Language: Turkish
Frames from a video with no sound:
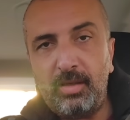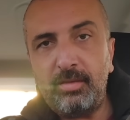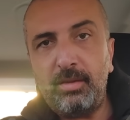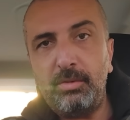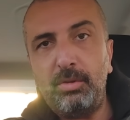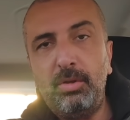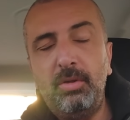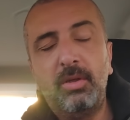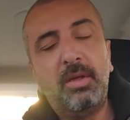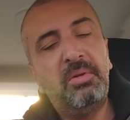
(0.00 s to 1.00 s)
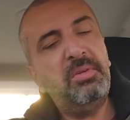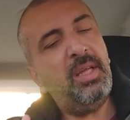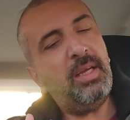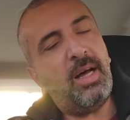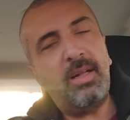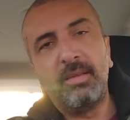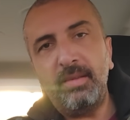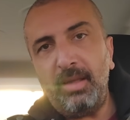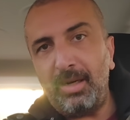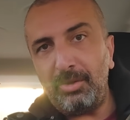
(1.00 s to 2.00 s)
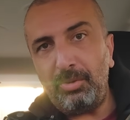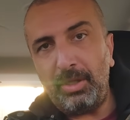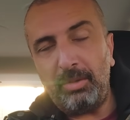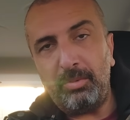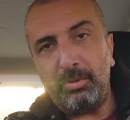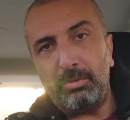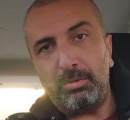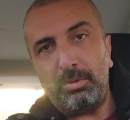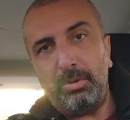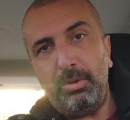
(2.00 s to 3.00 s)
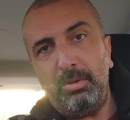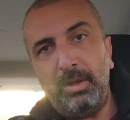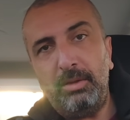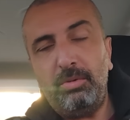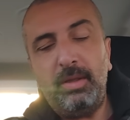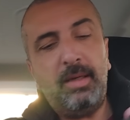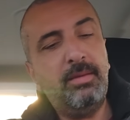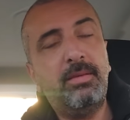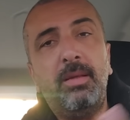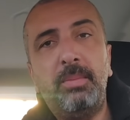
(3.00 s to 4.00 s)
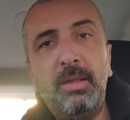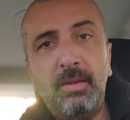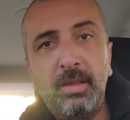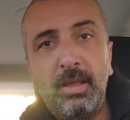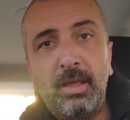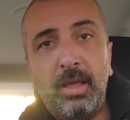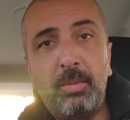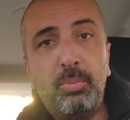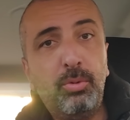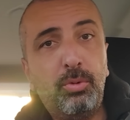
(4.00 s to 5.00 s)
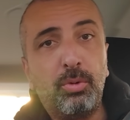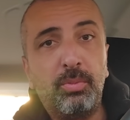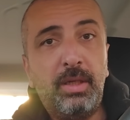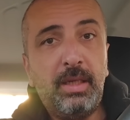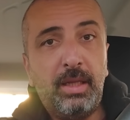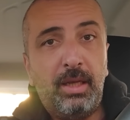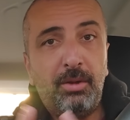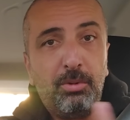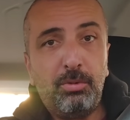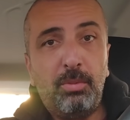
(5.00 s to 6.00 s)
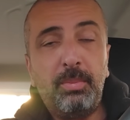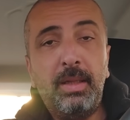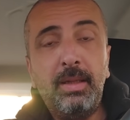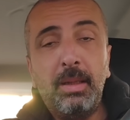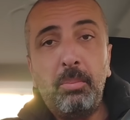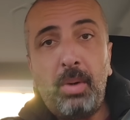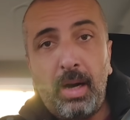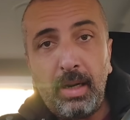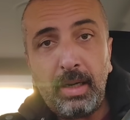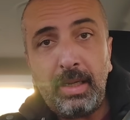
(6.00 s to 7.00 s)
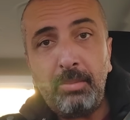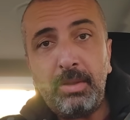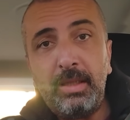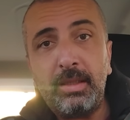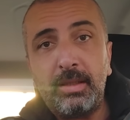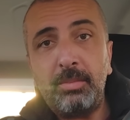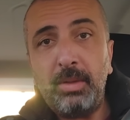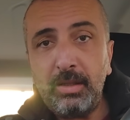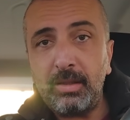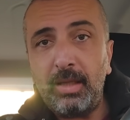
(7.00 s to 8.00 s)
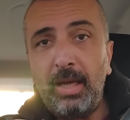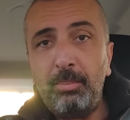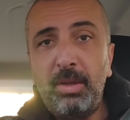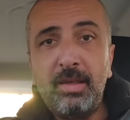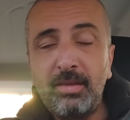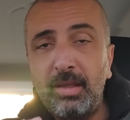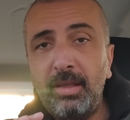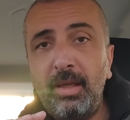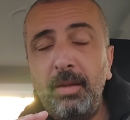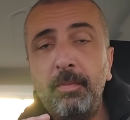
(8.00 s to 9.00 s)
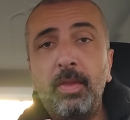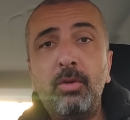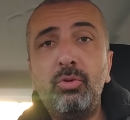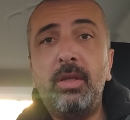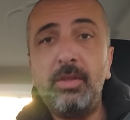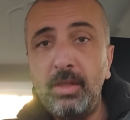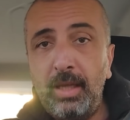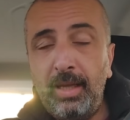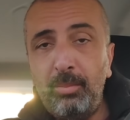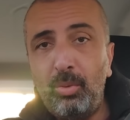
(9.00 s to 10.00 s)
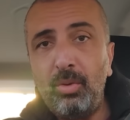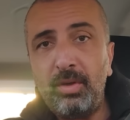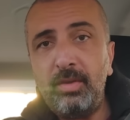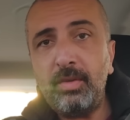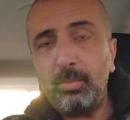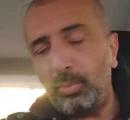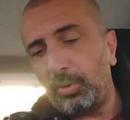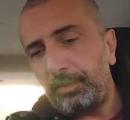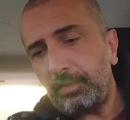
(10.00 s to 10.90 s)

azalıyor. Tek altın artıyor gibi gözüküyor. E, dolar stabil. E, bu durumda yine otomobil parlayabilir. Bakın e, piyasadaki şu an için en büyük risk bu.